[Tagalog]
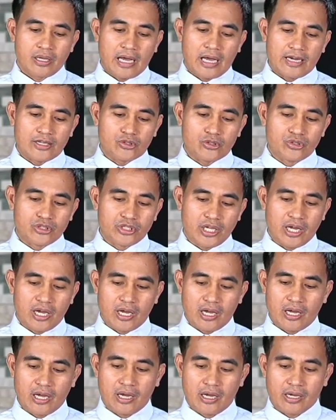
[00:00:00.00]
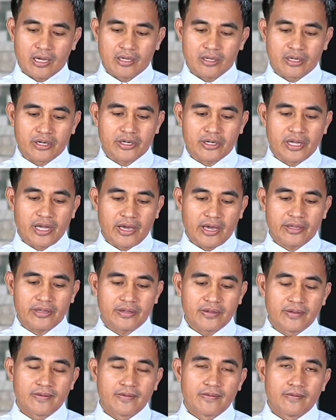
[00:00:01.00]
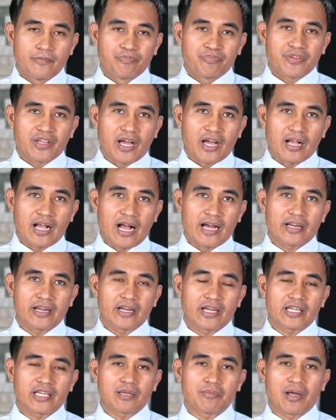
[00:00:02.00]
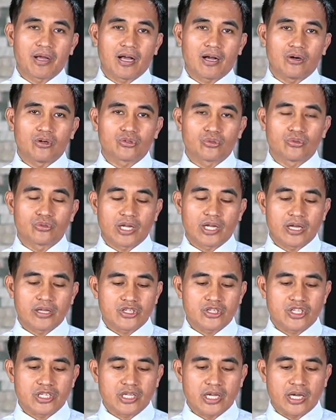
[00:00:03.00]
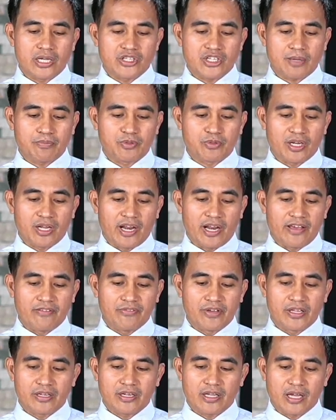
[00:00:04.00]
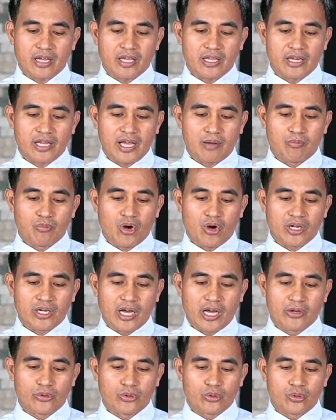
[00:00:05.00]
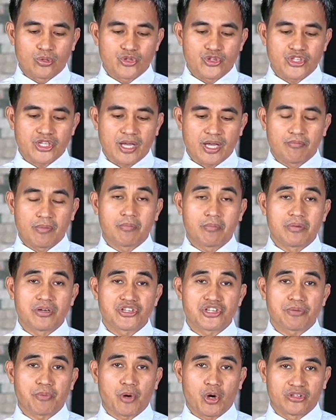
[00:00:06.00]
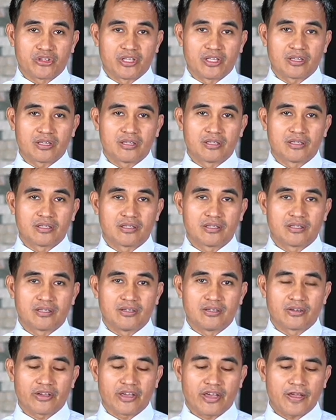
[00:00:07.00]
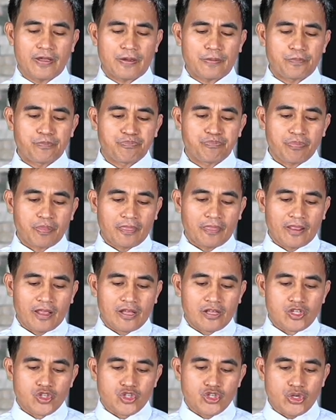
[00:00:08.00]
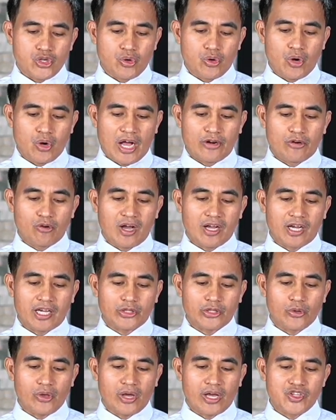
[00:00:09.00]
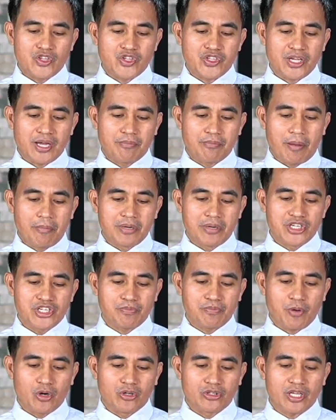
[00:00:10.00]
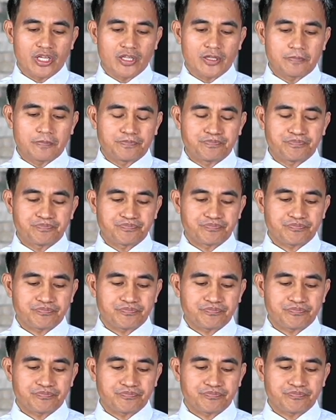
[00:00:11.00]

aton nga clerk guide kag ari na kita mga kauturan sa chapter 11 kag ini amo ang nahanungod sa membership audit. Okay? So, ano ang katuyuan sa membership audit?